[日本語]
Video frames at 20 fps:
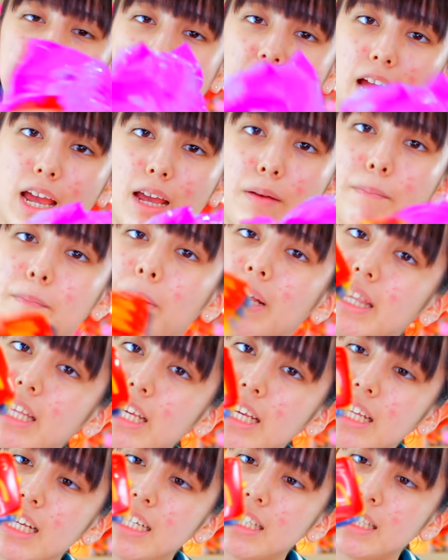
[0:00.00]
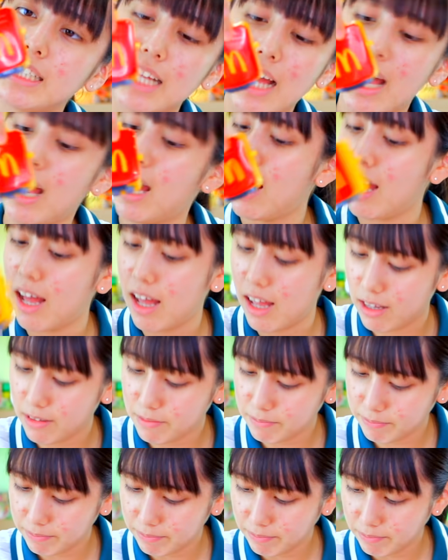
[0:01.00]
はい、パティでした。
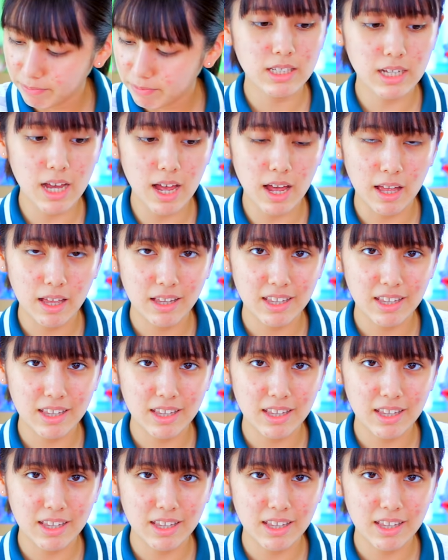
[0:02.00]
じゃ